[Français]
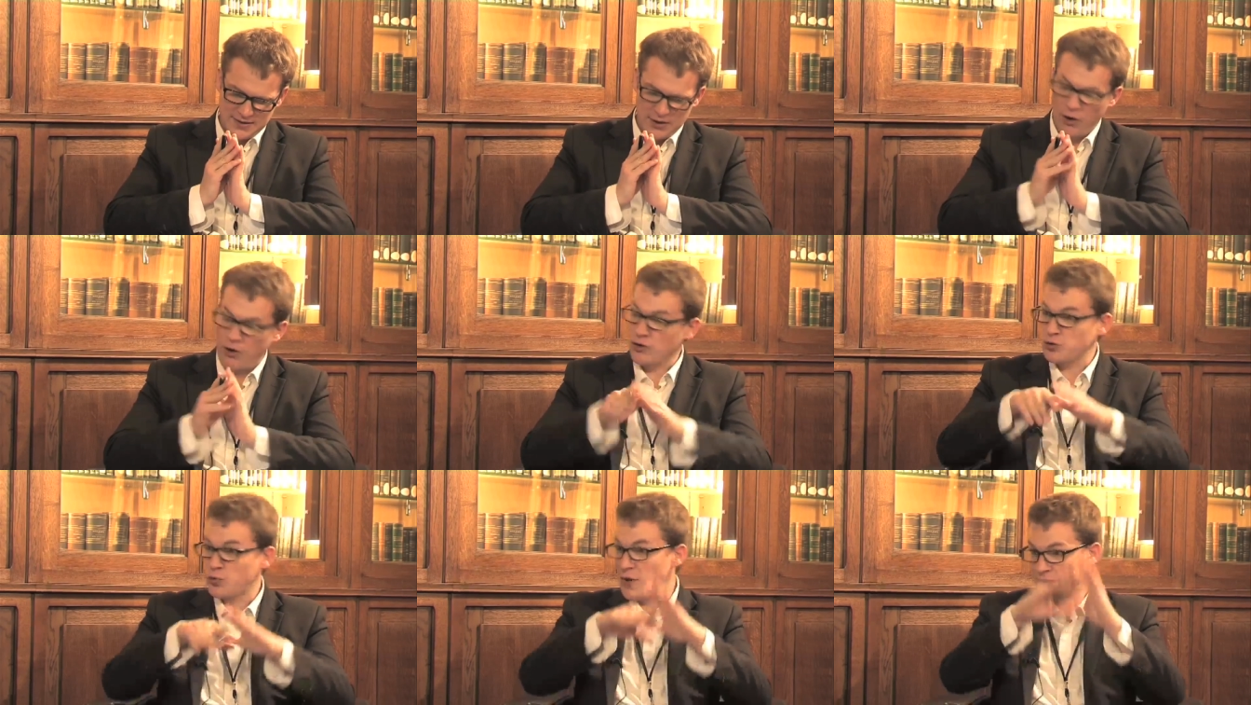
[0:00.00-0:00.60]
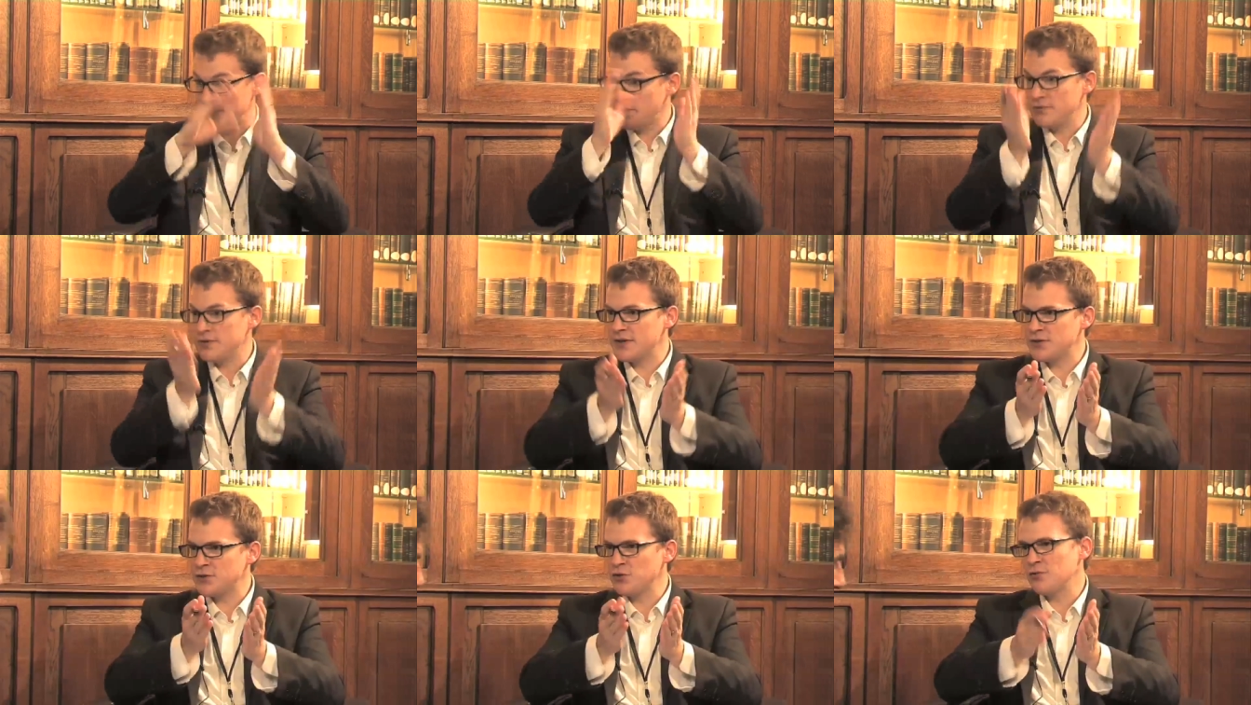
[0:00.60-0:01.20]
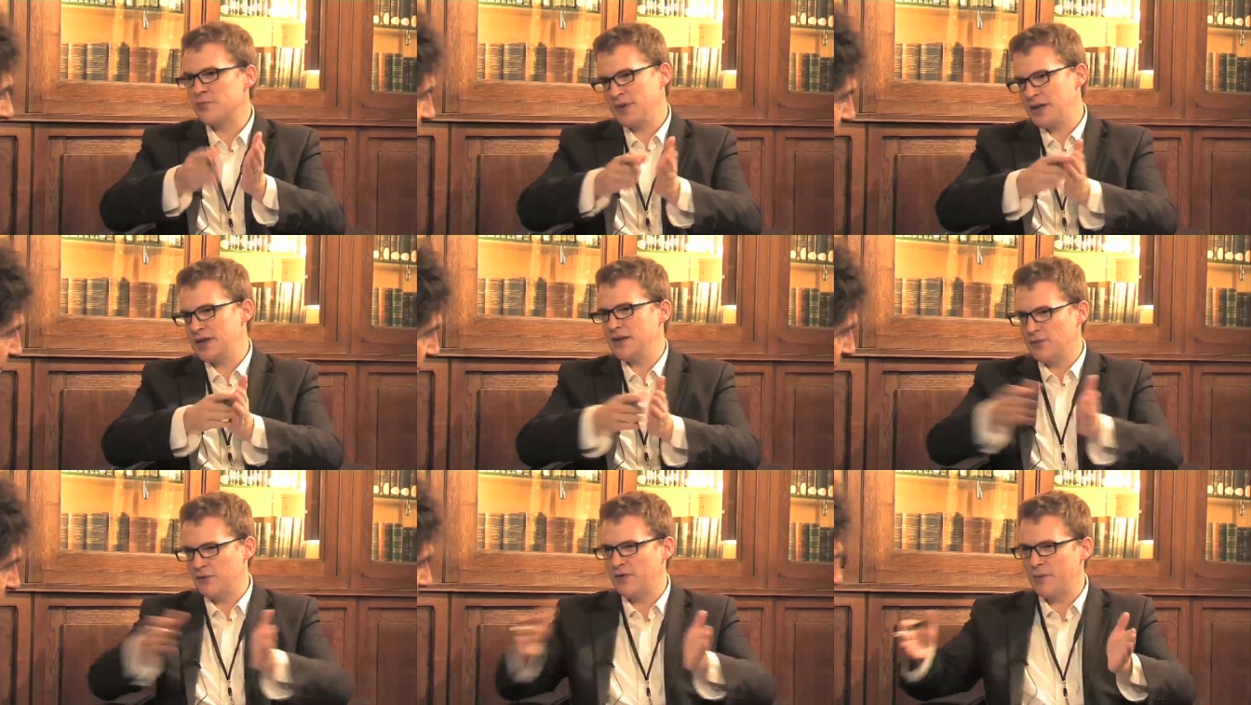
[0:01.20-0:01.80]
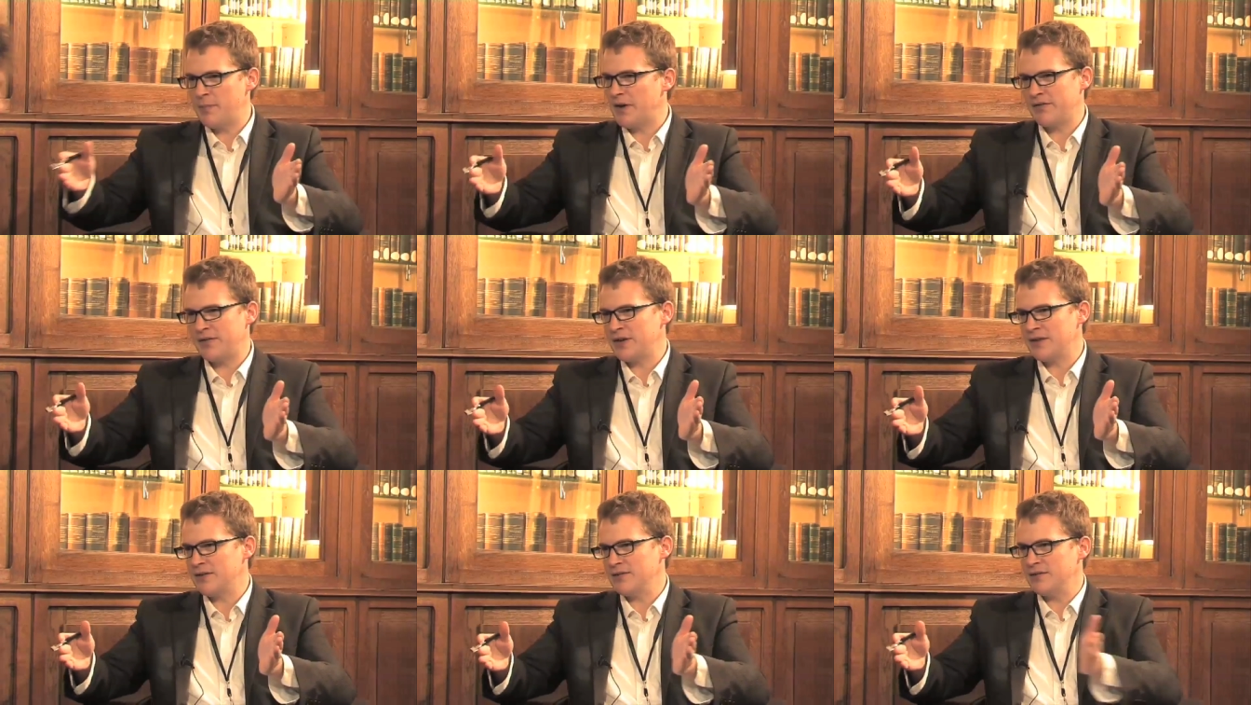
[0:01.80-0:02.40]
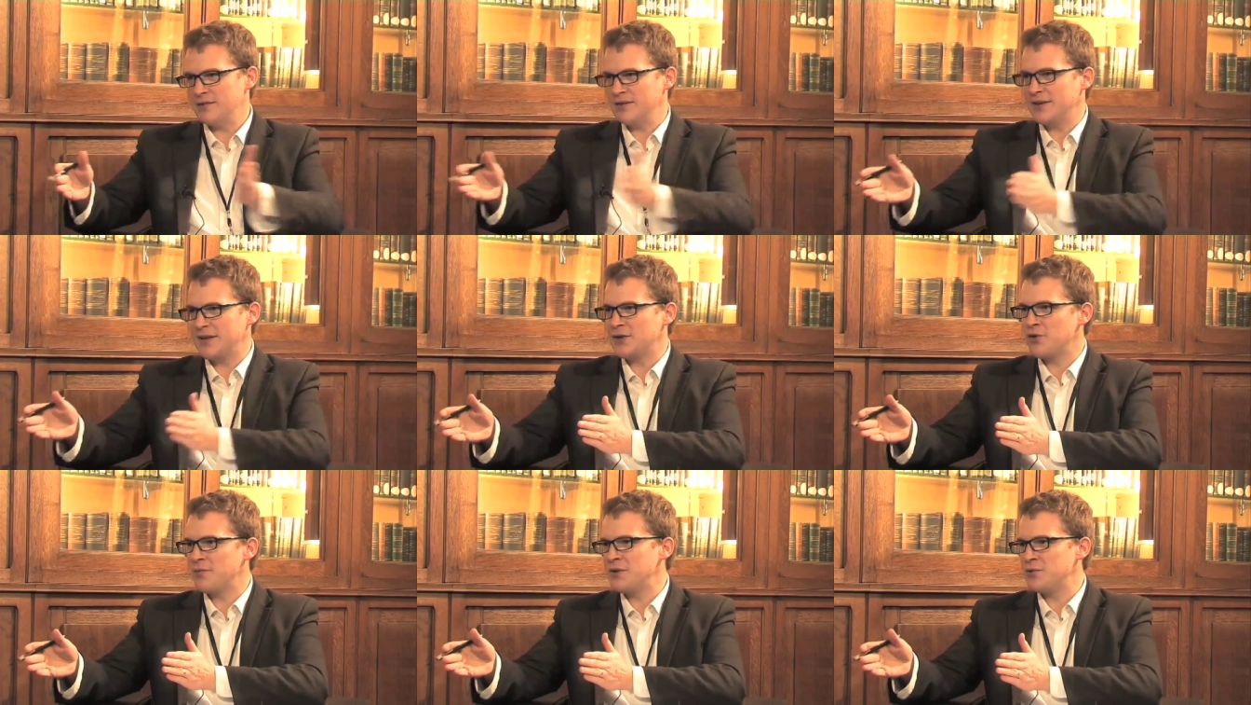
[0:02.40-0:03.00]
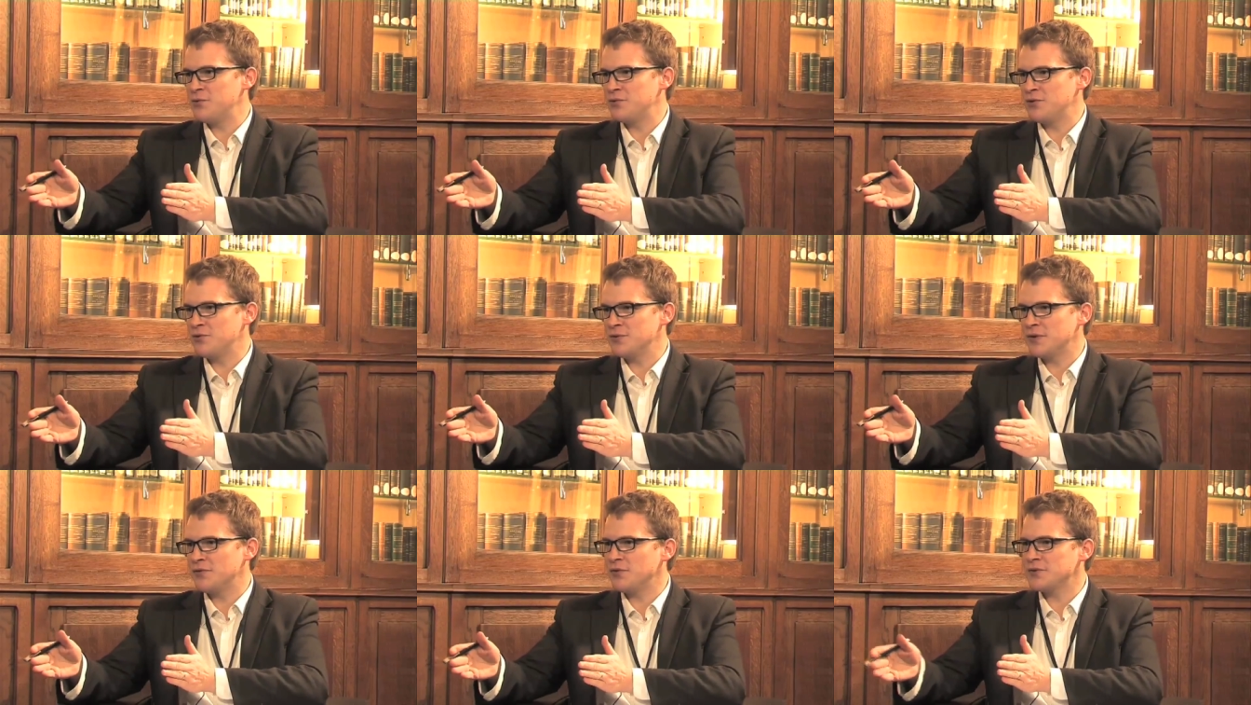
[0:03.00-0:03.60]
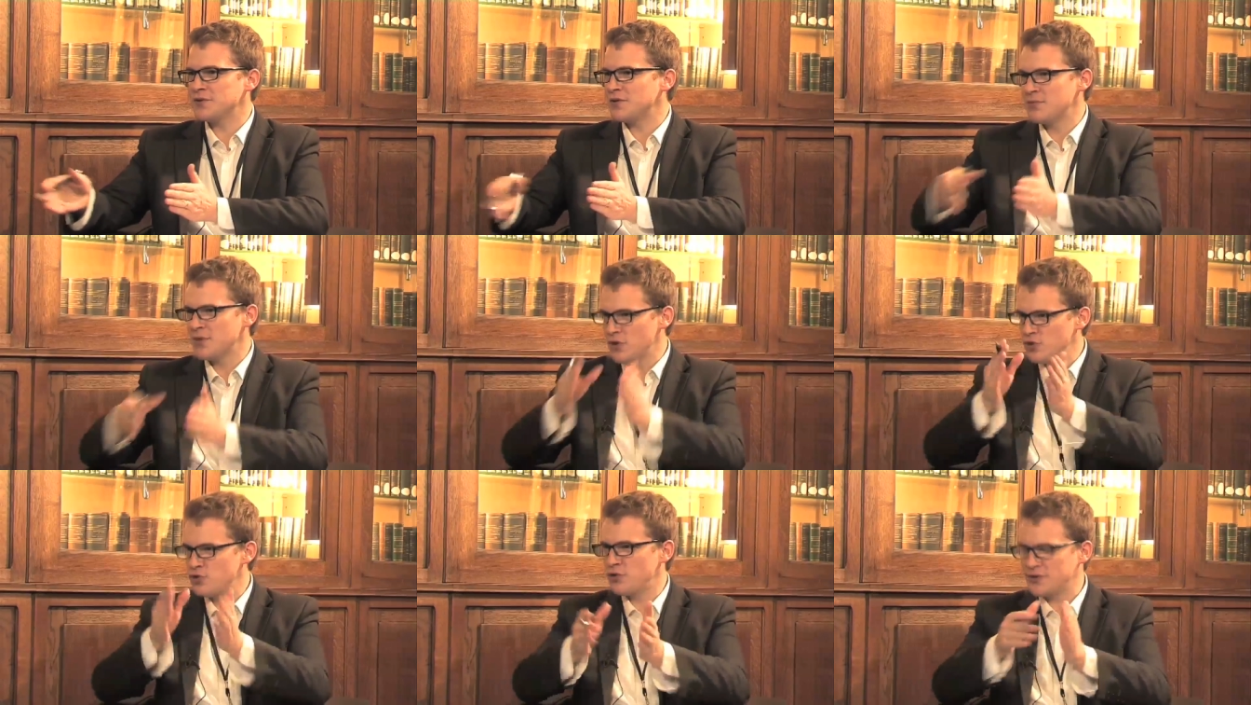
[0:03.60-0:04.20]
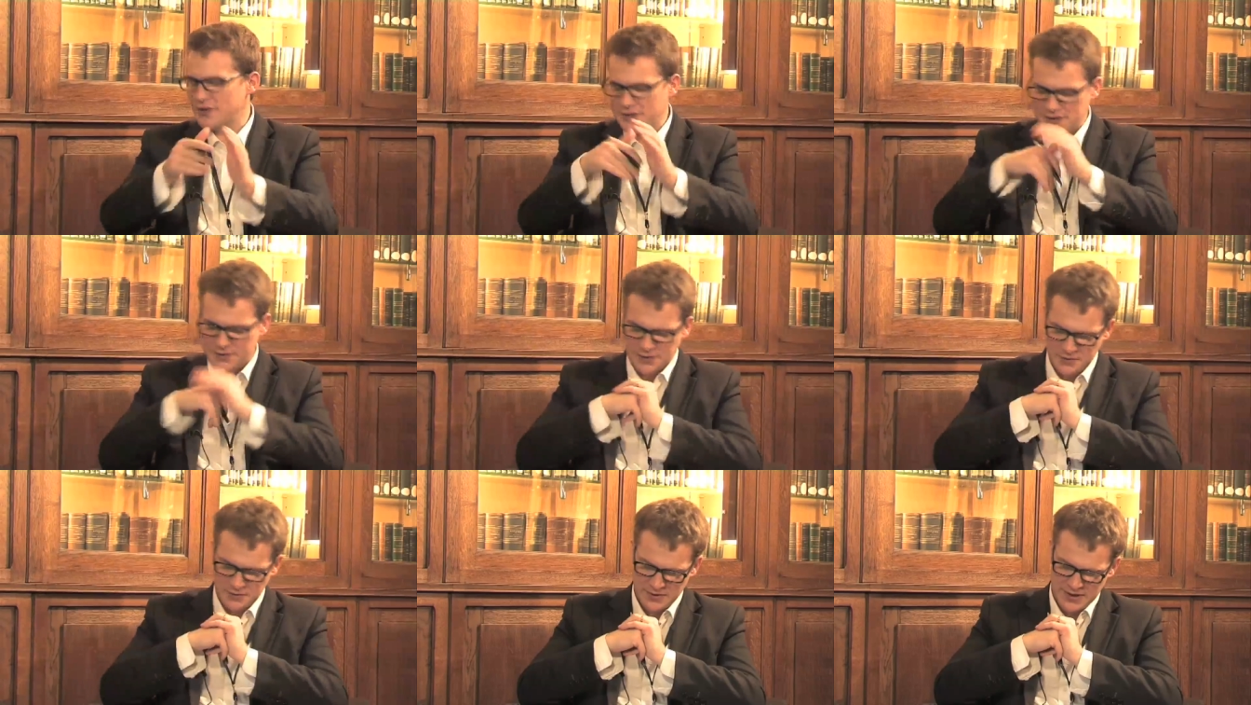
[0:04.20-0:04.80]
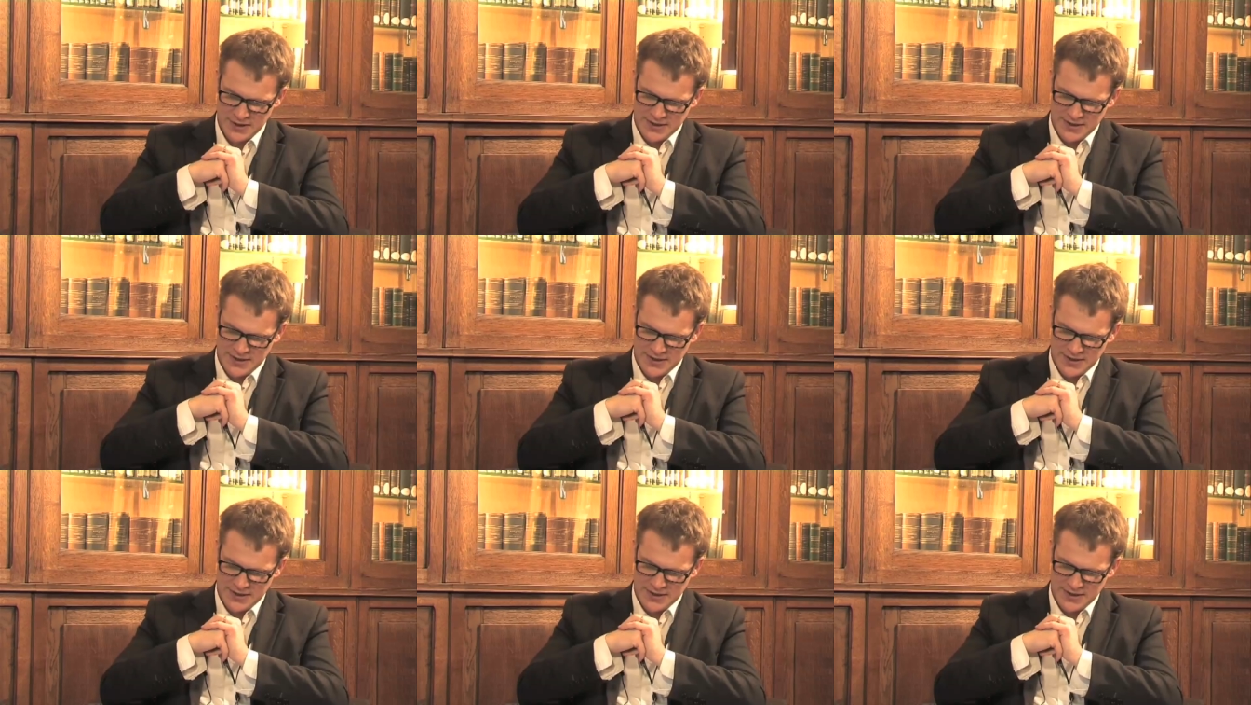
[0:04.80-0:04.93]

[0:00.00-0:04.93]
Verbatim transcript: Alors en soi, c'est une question, mais on ne va pas faire les quelques minutes que nous avons ensemble sur cette question.